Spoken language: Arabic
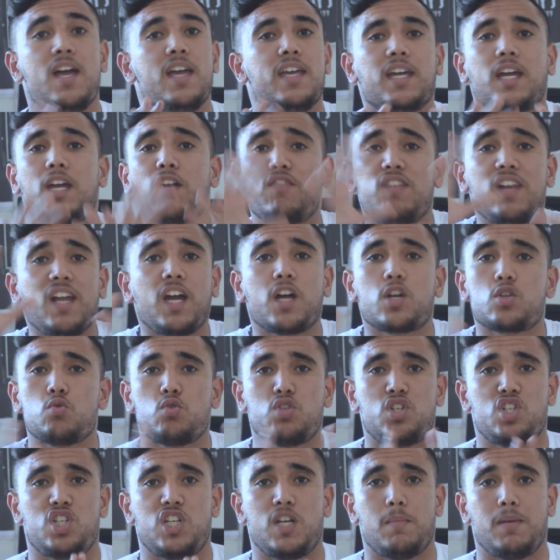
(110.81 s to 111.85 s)
يا اخي في الاخر شنو
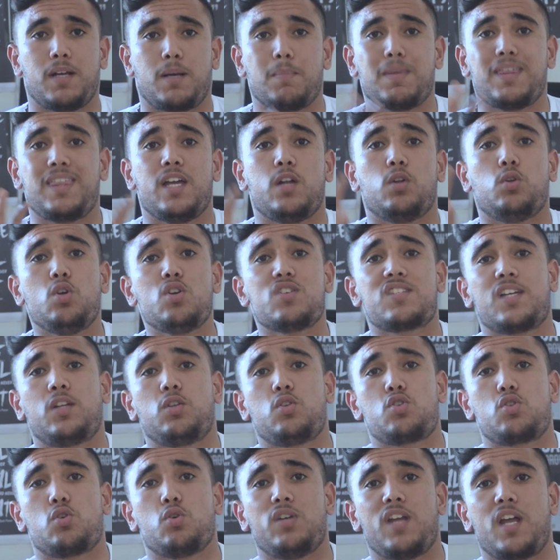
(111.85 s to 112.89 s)
يجيب لك مثال دو
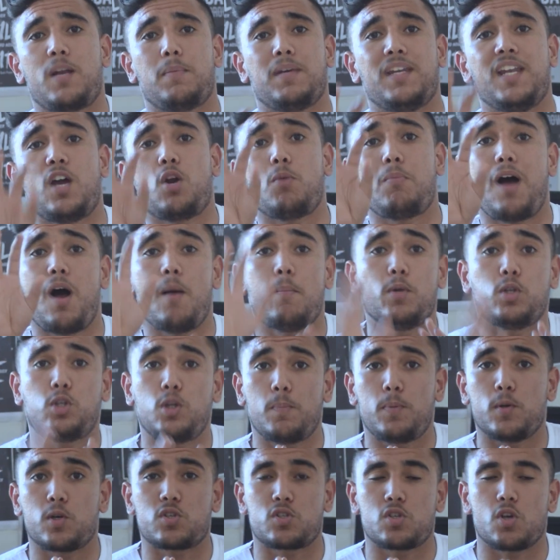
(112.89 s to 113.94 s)
اديسيونير بينار ومعاهم
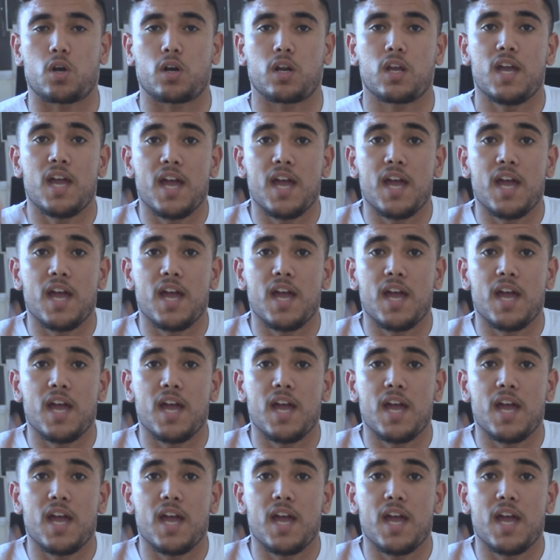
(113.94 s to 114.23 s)
ملتيبلكسور